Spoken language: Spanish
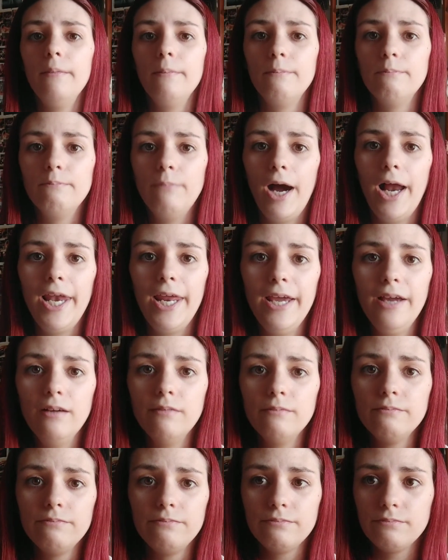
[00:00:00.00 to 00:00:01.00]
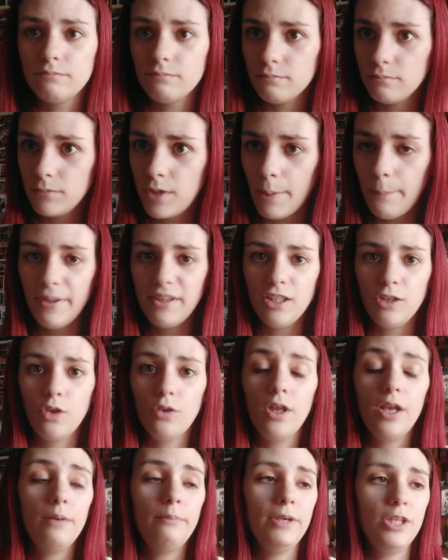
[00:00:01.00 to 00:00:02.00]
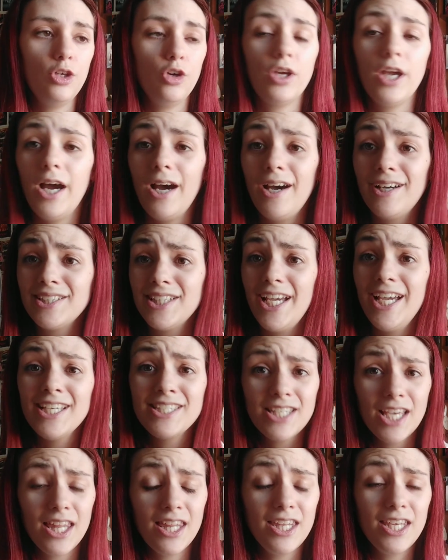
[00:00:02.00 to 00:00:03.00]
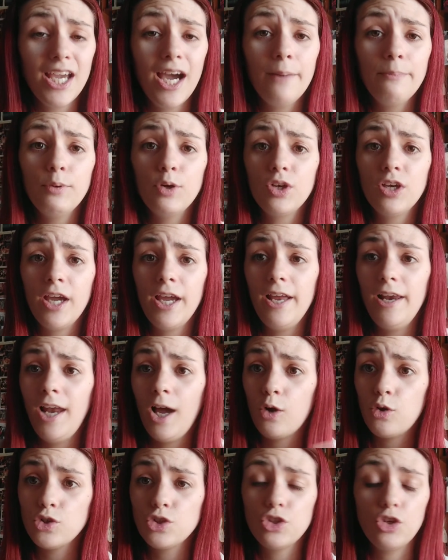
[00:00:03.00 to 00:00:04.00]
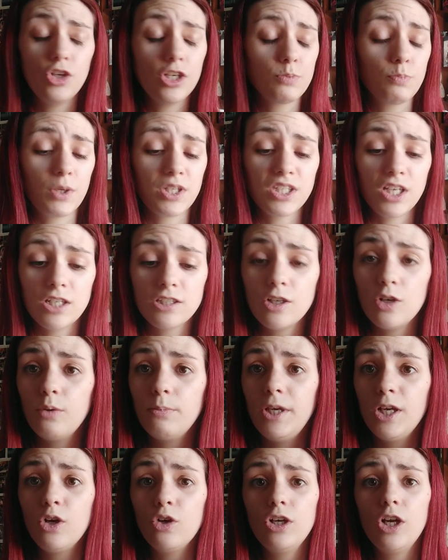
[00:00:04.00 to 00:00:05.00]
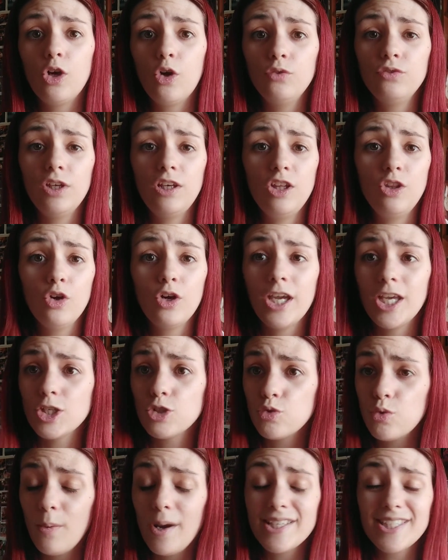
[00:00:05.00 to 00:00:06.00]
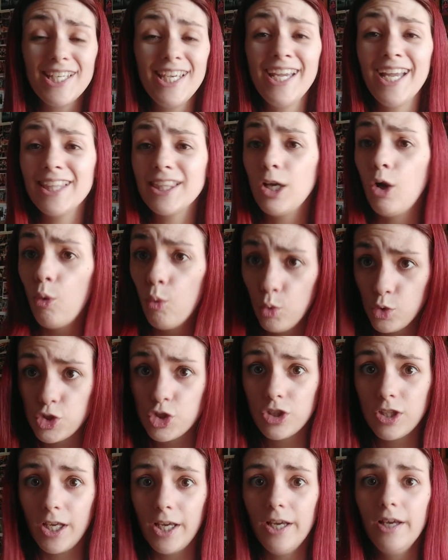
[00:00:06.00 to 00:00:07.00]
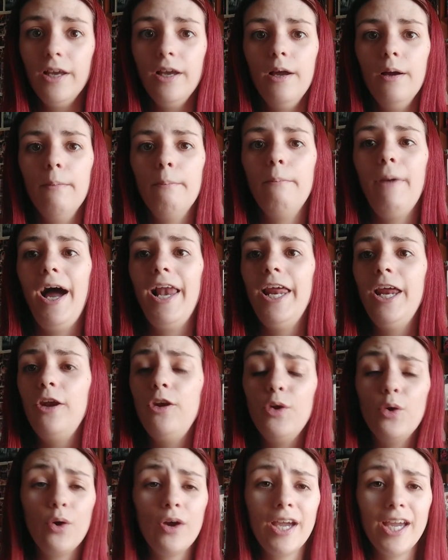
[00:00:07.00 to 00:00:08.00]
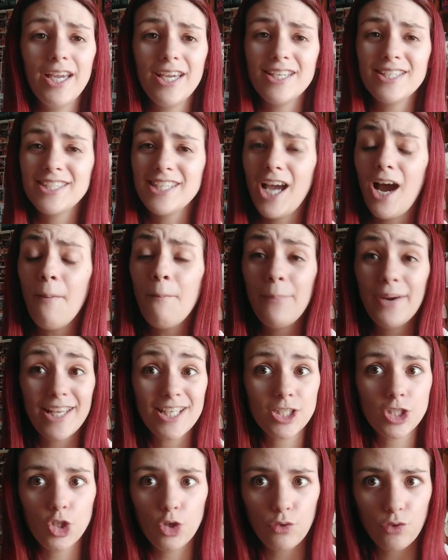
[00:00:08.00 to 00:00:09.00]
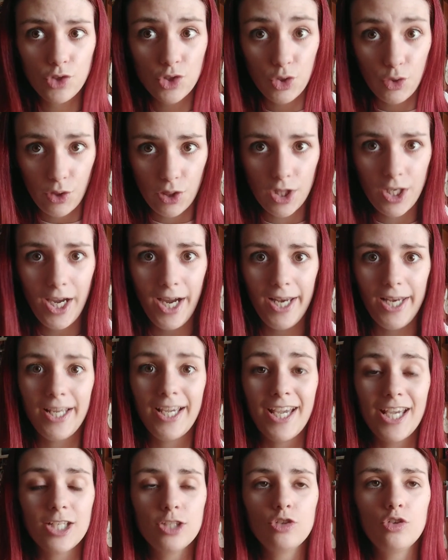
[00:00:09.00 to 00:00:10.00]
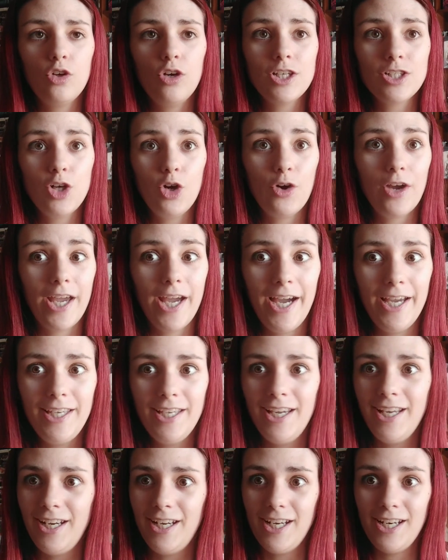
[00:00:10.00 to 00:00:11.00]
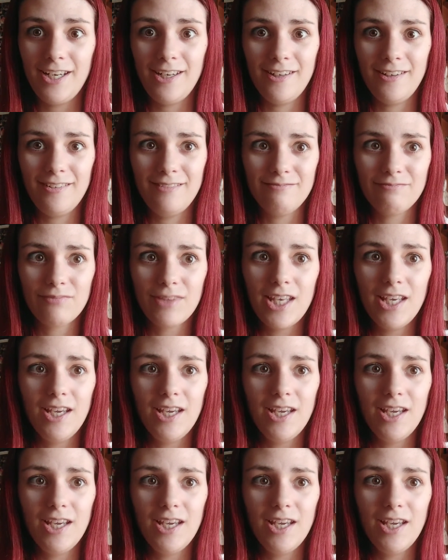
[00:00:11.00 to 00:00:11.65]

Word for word: ¿Vale? dependiendo del vídeo que hagas ese día, porque la cuestión es pasárselo bien con el contenido que subas y que te guste, ¿vale? No que sea presión social, que esto es lo que hay en,